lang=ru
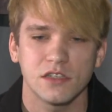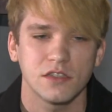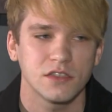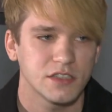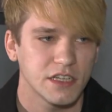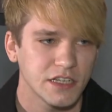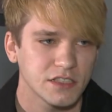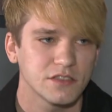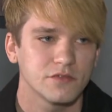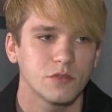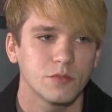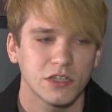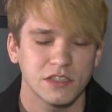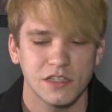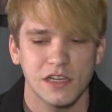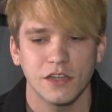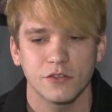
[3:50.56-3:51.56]
интересно,
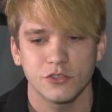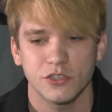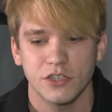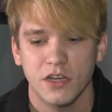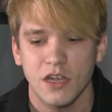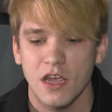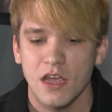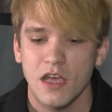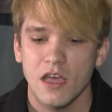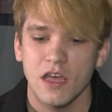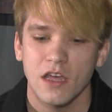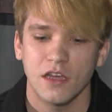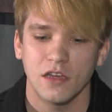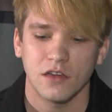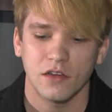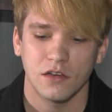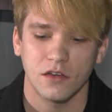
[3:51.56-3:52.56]
выбрать следующий.
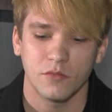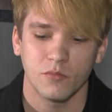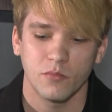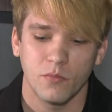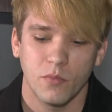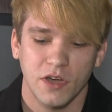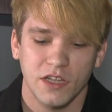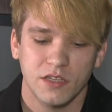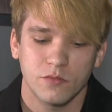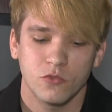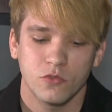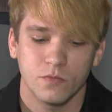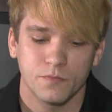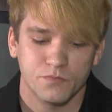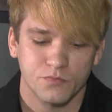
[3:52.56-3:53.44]
Э, поэтому